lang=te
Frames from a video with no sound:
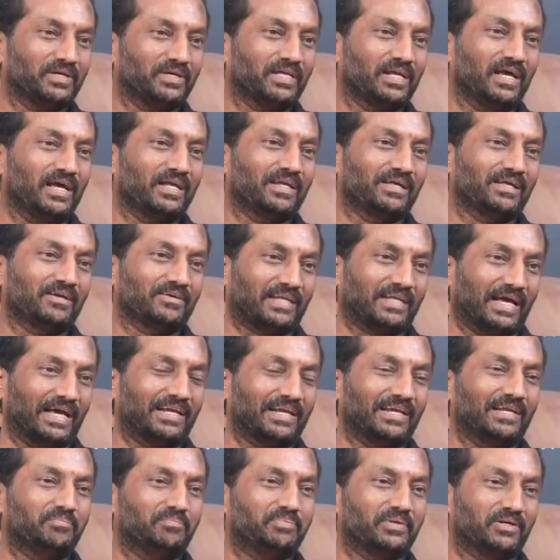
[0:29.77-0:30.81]
మీరే అన్నారు
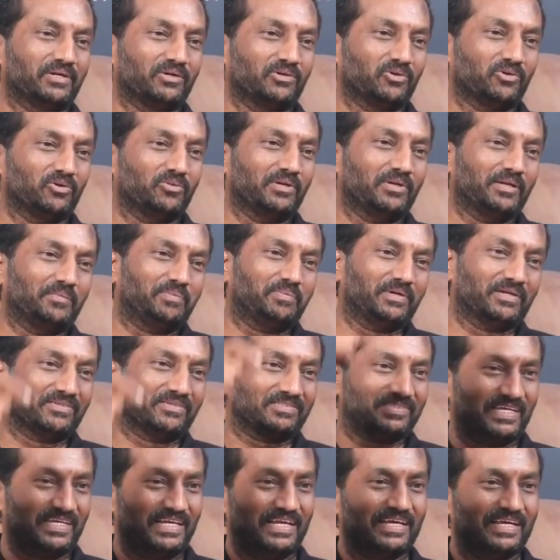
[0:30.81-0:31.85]
టైర్లు ఇప్పిరు ట్యూబ్లు ఇప్పిరు
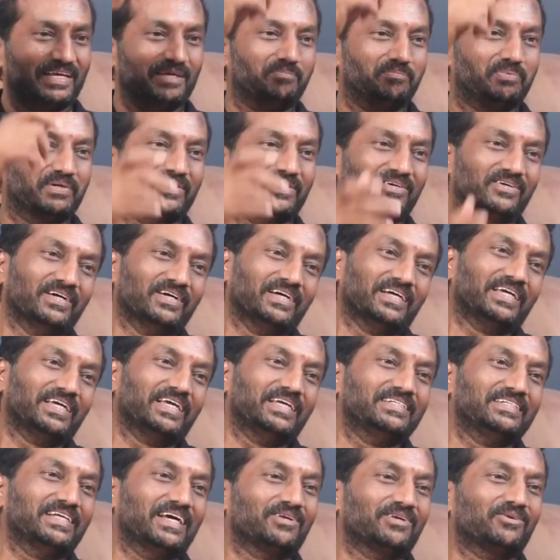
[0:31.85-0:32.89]
సీలింగ్ ఇప్పిరు
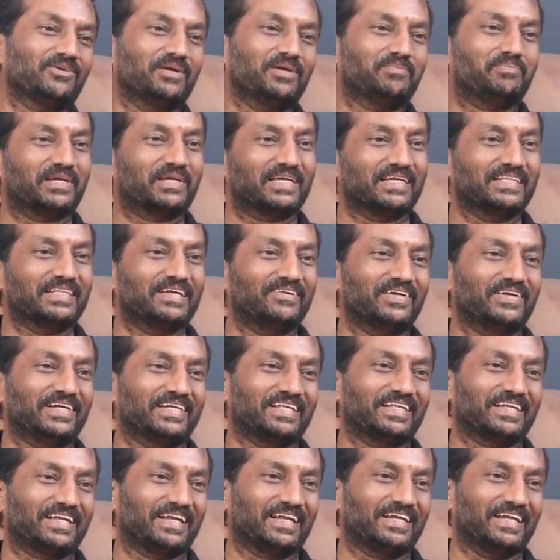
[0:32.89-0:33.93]
ఇంజన్ కూడా ఇప్పి కింద
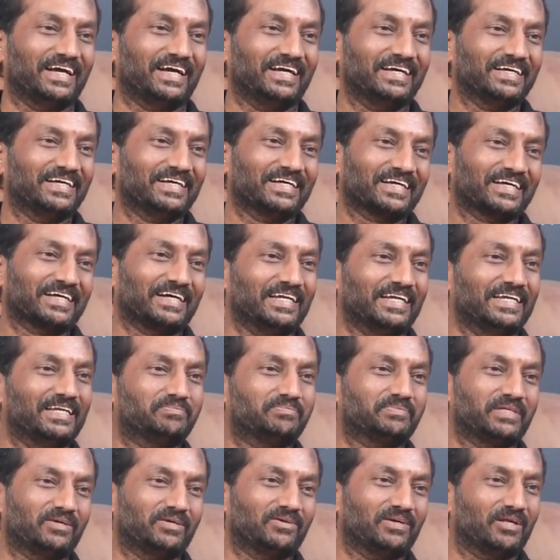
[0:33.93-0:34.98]
అన్న
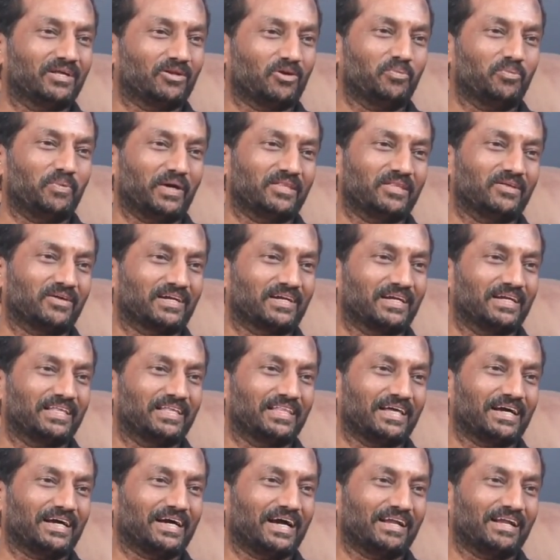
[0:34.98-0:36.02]
గన్నిప్తే కూడా రూపాయి
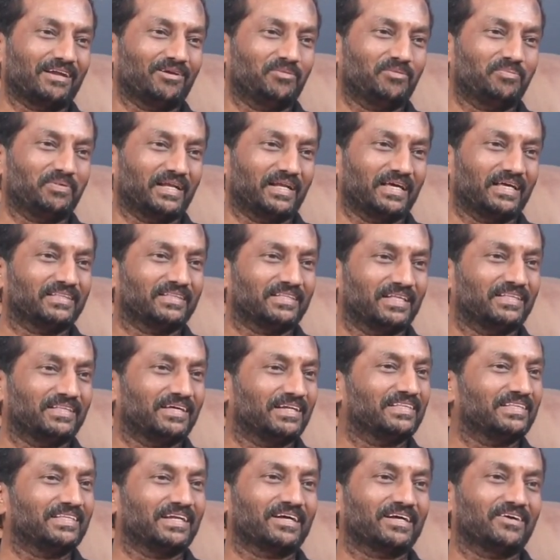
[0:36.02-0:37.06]
దొరకలేదు ఆ కారు లోపల ఎంత
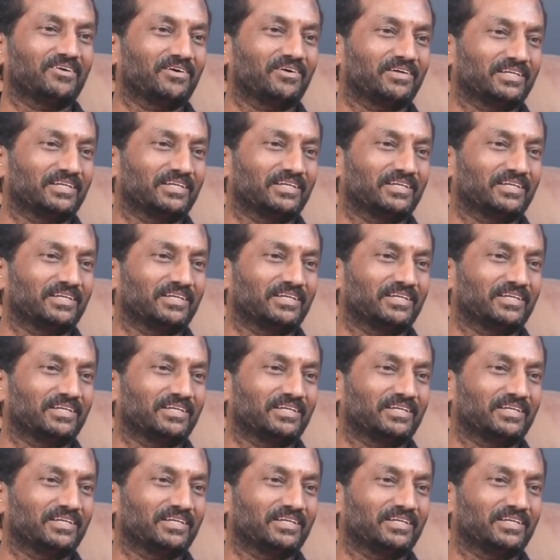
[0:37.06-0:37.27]
దరిద్రంగా